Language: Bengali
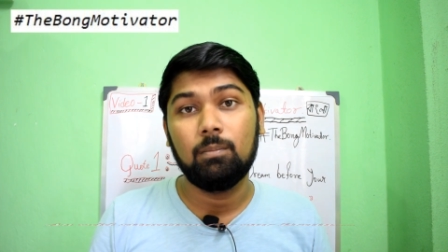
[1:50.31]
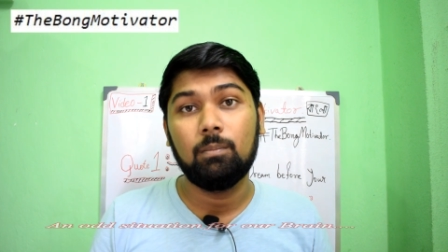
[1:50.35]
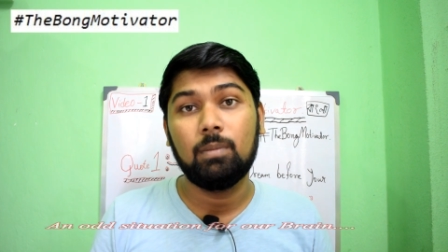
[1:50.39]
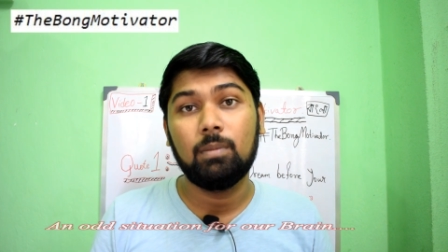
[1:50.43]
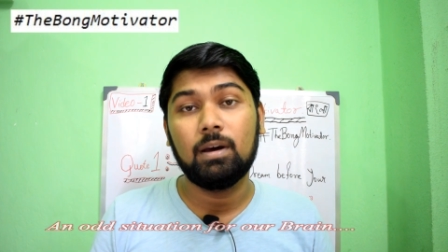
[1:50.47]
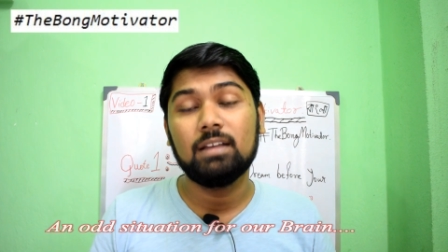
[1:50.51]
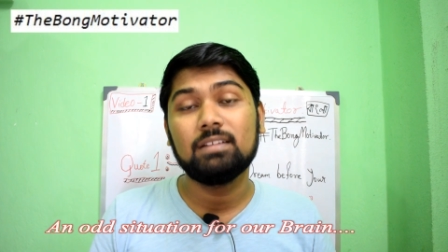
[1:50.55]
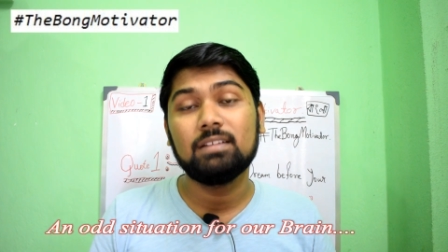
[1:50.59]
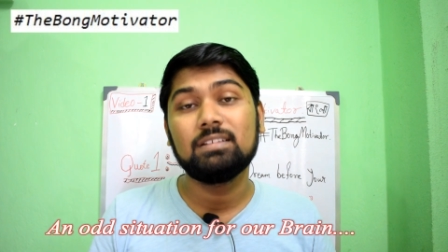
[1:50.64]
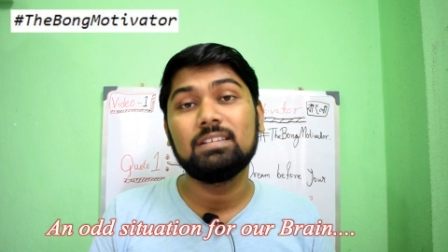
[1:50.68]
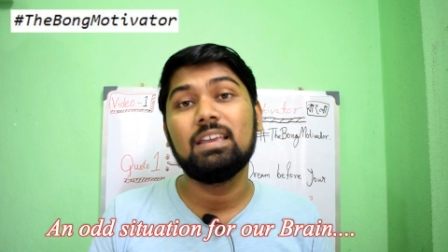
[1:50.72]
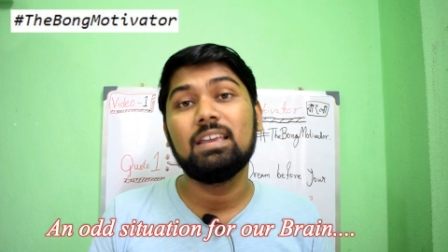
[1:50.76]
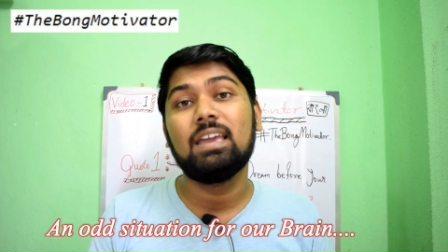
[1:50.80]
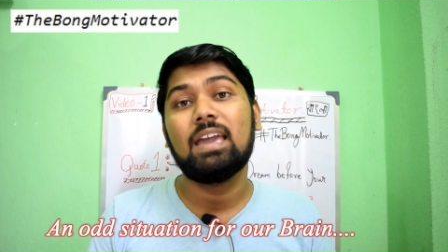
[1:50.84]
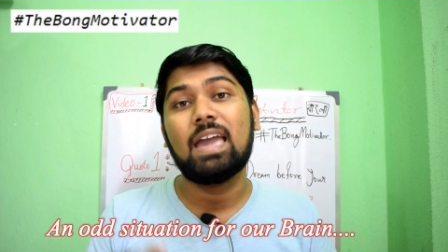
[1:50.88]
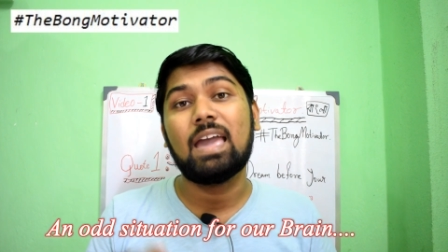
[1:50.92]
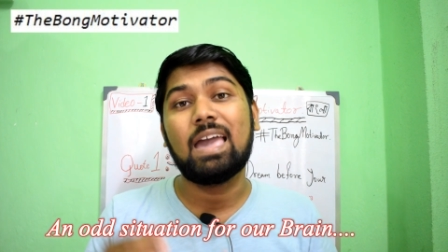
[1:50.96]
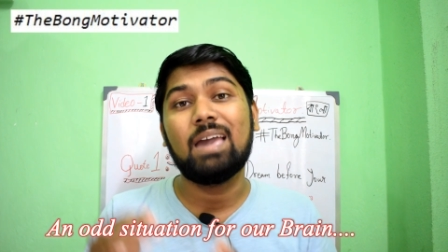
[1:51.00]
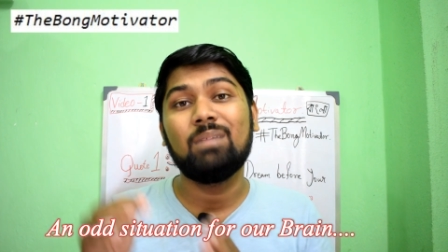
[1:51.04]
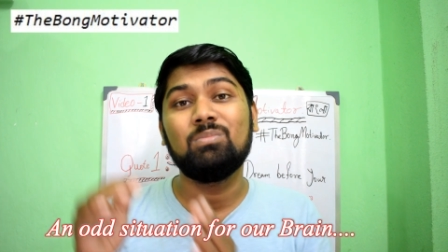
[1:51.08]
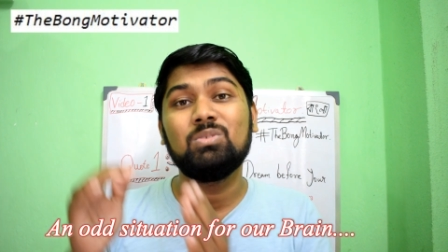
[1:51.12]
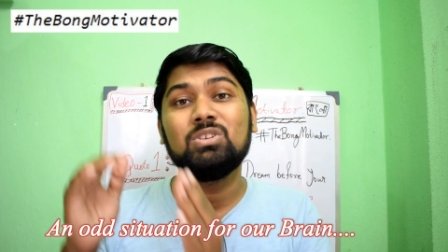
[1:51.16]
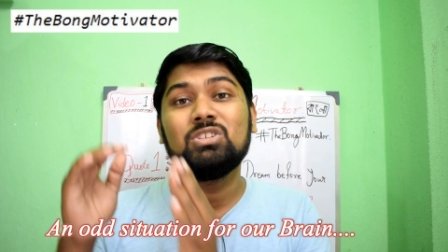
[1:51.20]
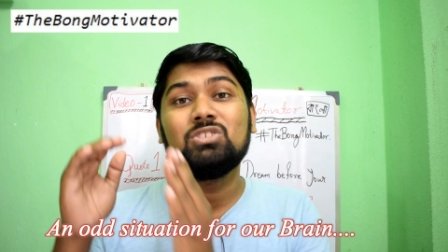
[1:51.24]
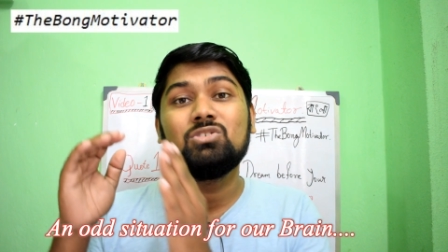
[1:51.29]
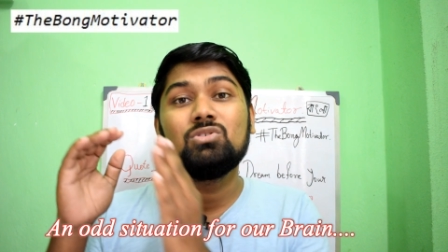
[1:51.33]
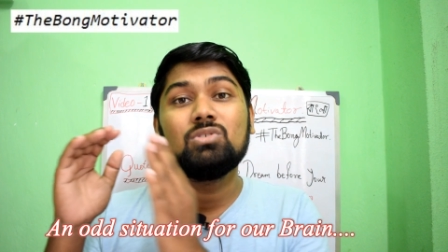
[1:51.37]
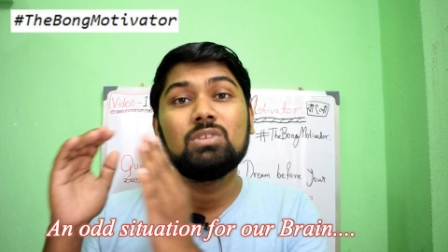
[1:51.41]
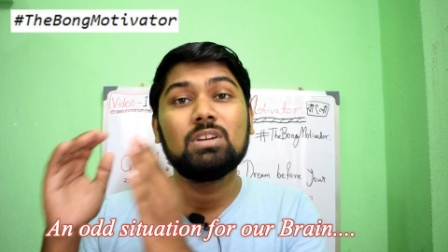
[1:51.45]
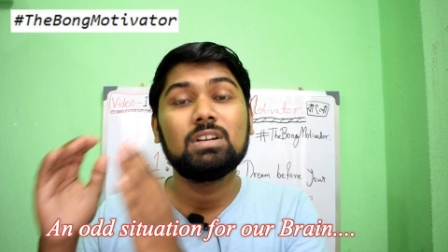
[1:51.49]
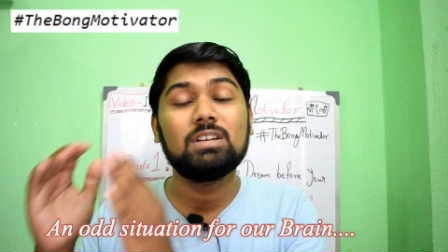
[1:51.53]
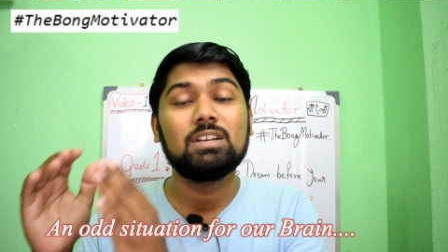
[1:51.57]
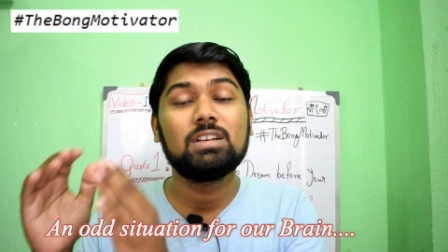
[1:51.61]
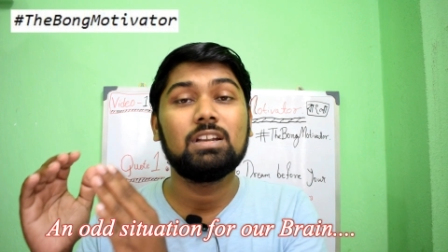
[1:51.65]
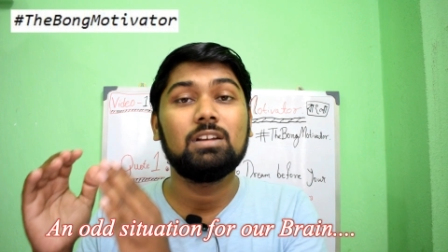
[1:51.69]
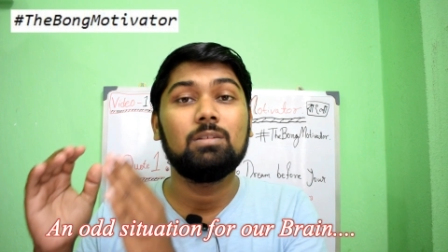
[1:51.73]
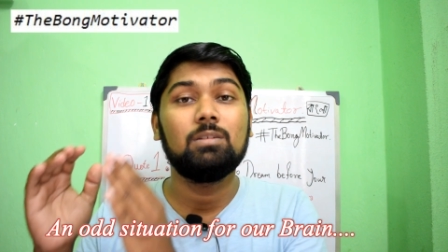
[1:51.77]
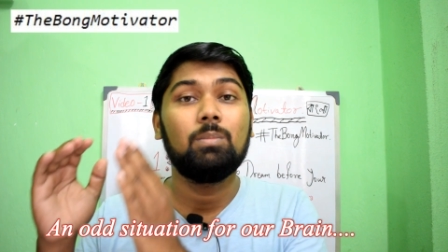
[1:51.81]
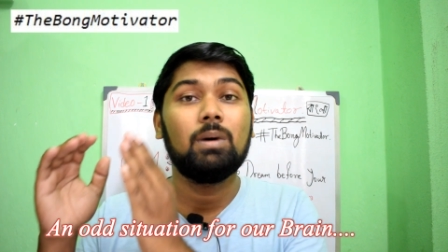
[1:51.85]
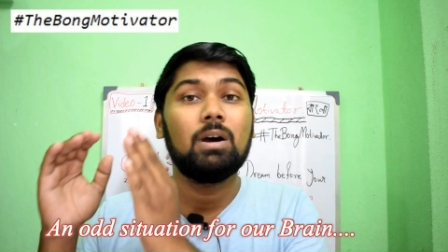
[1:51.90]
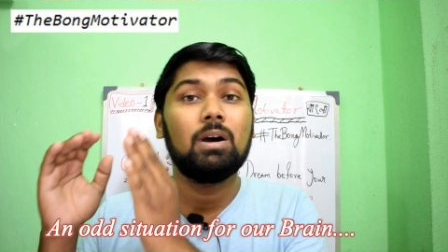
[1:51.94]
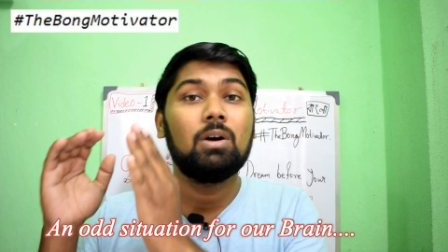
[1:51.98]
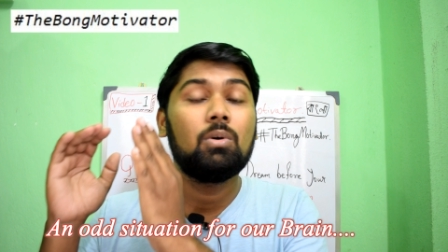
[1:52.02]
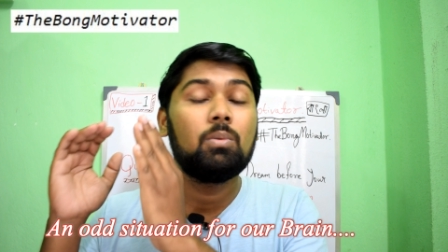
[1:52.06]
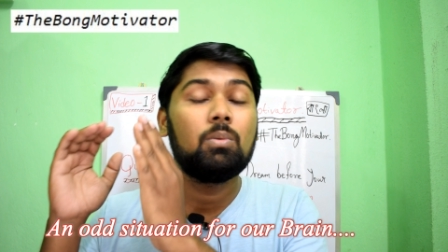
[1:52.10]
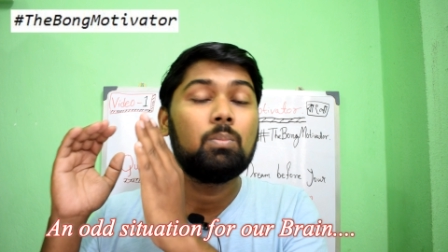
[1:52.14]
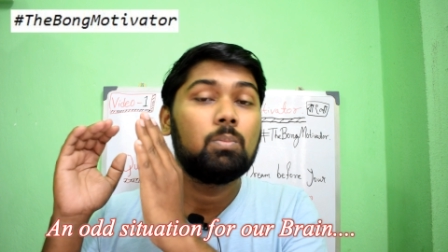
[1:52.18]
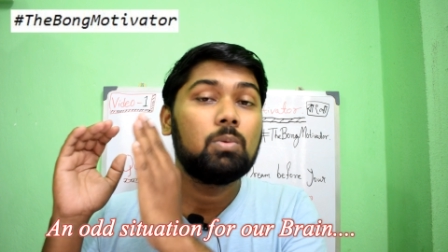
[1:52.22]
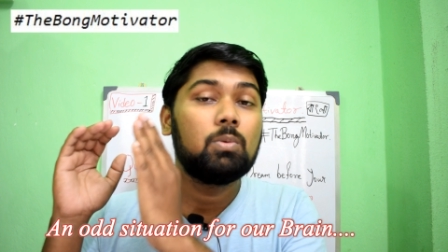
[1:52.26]
বা সে হ্যাবিচুয়েটেড বা
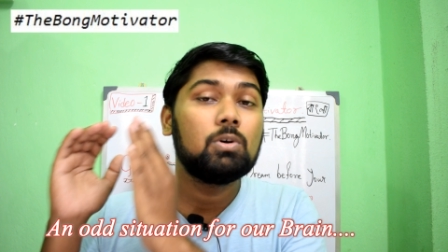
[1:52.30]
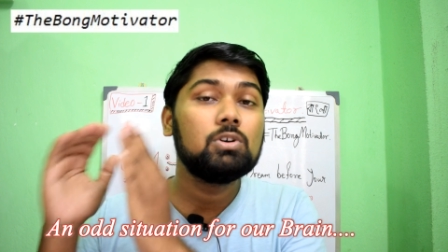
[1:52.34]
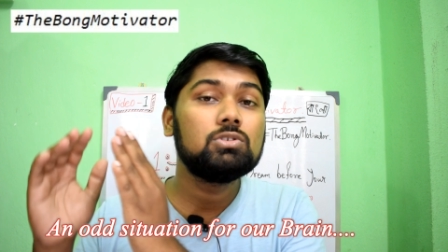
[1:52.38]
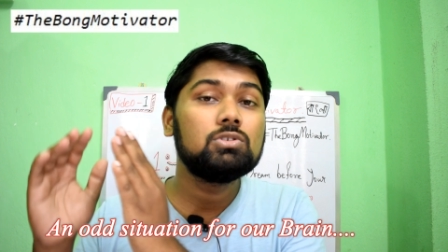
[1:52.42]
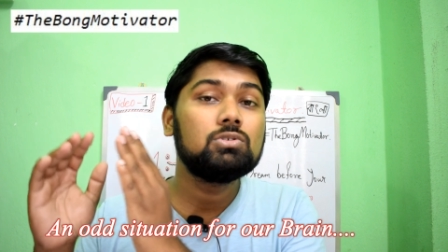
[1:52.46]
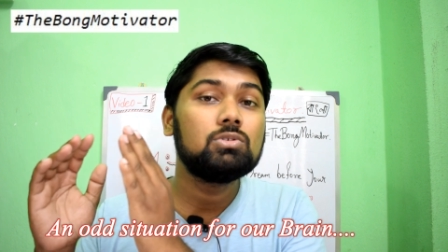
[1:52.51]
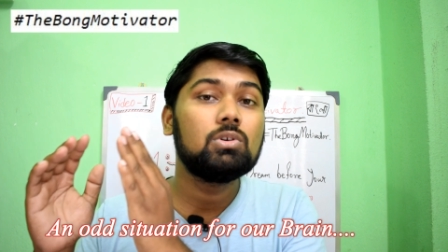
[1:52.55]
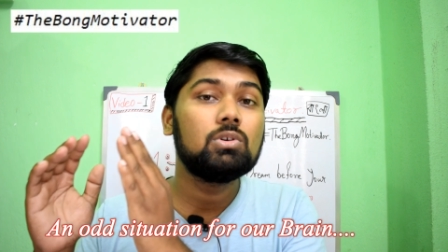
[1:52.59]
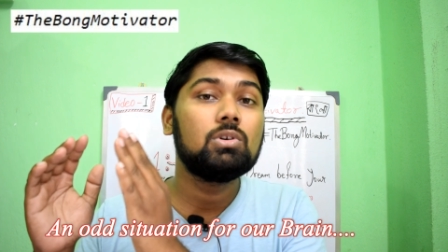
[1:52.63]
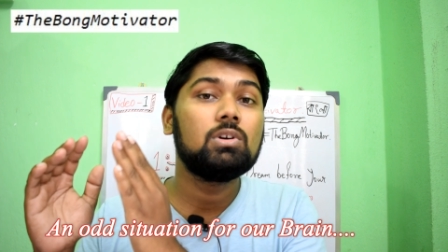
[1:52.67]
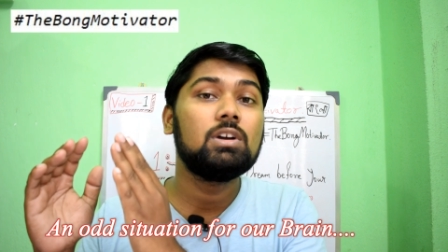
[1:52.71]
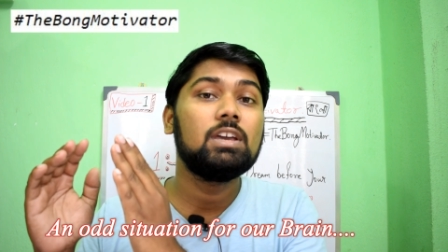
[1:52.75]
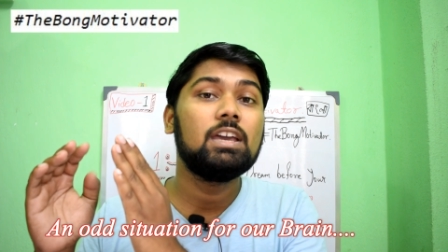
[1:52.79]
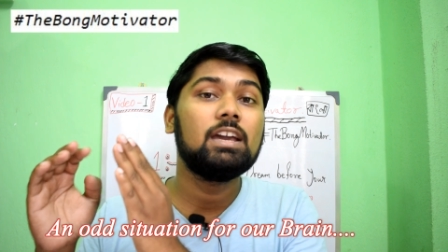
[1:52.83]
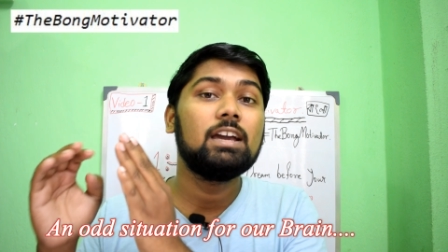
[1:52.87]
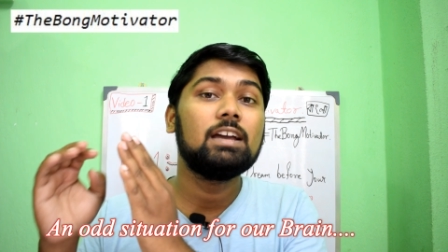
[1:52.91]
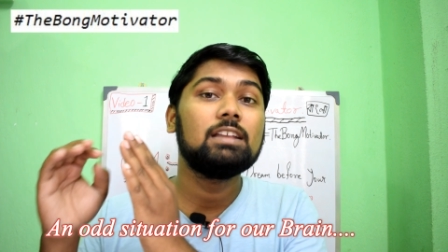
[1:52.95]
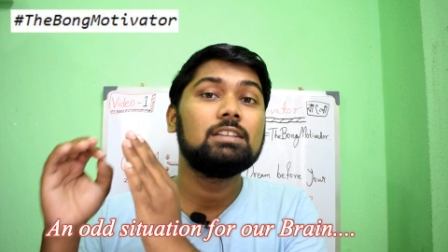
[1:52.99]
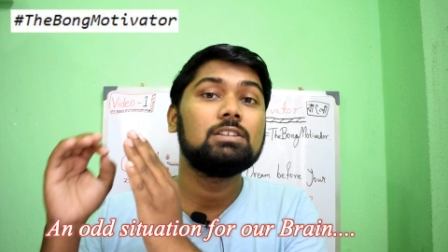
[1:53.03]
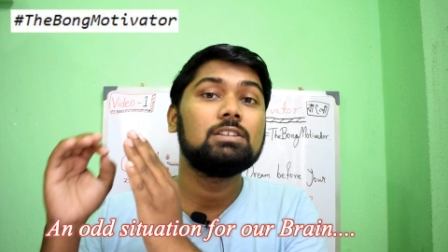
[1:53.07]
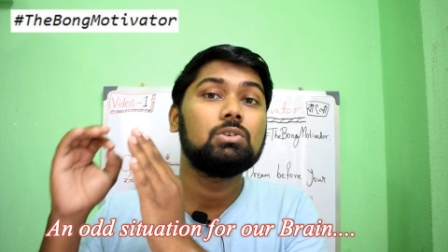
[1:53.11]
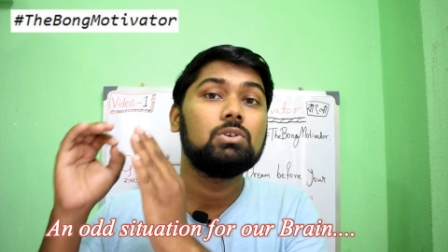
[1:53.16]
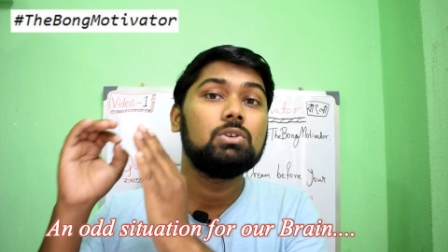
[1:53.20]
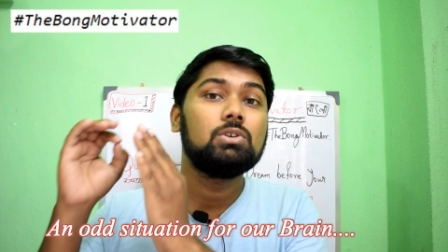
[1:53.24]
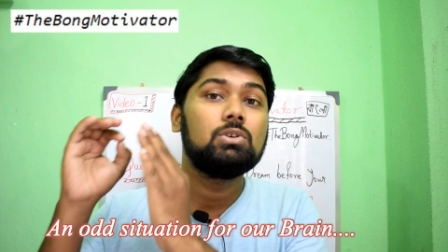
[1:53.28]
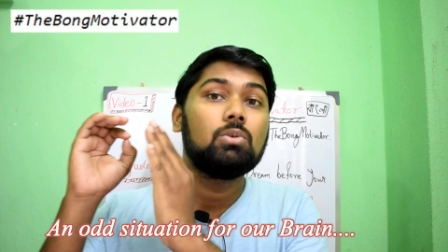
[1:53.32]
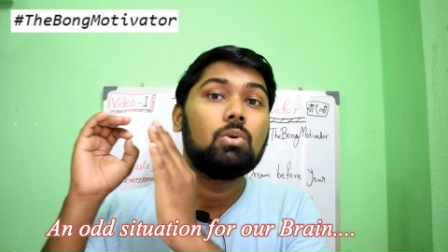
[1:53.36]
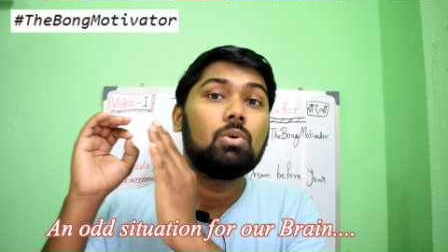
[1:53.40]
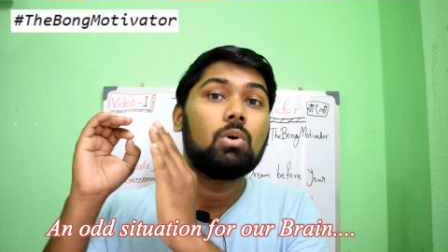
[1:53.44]
অভ্যস্ত হয়ে গেছে ওই